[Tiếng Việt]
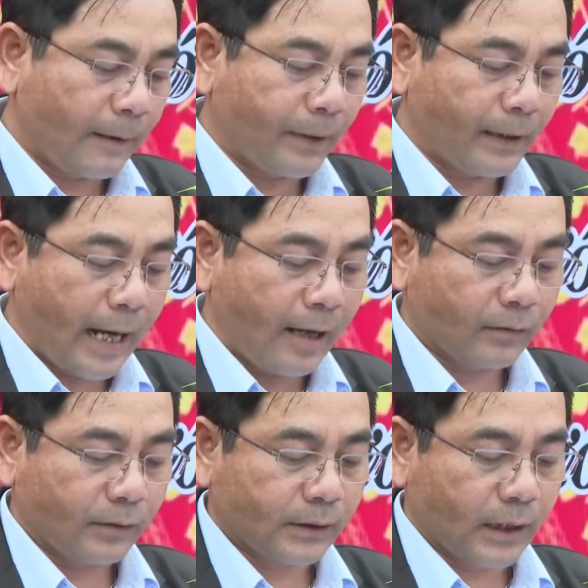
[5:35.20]
tại huyện
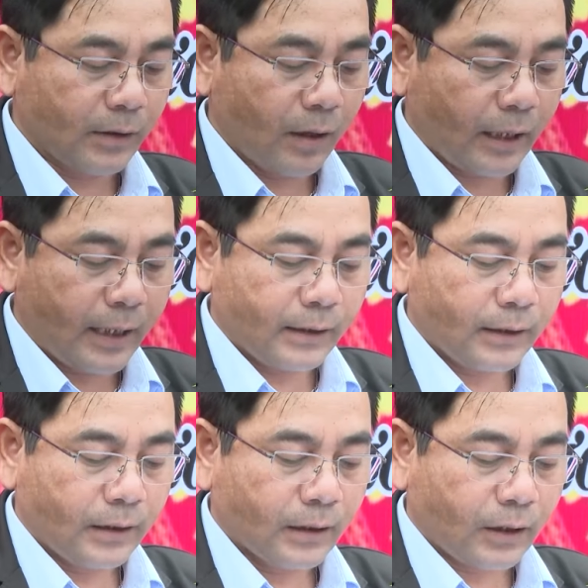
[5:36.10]
Phước Sơn. Qua
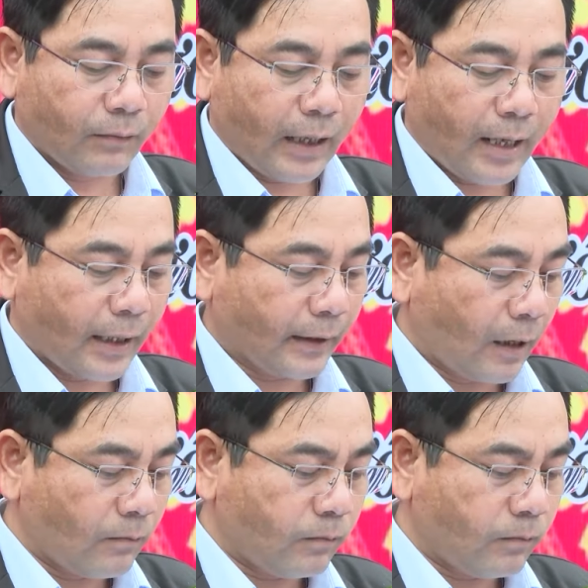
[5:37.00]
đó, đã giúp